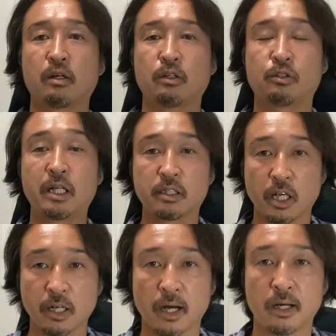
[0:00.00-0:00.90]
不安
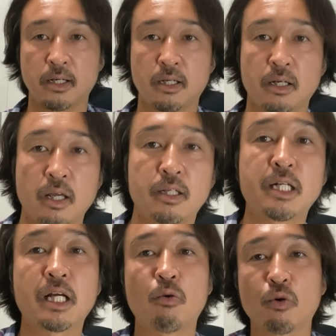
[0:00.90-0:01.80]
定なえ
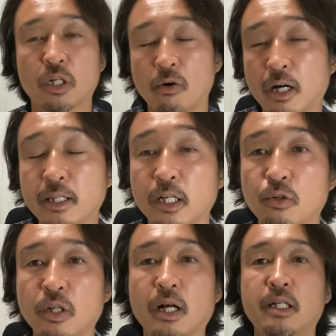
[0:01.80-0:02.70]
何が起こるかわかんない
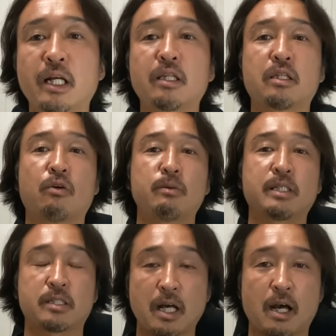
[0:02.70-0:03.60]
世の中になっており
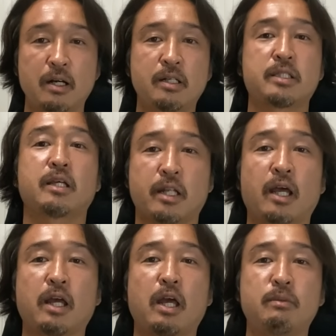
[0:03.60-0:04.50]
ますが、ぜひ
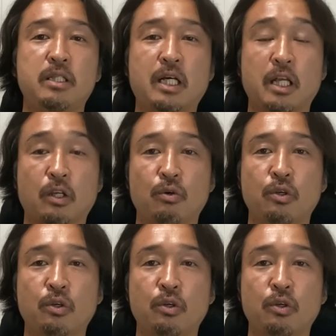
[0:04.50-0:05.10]
ね、えみんなで協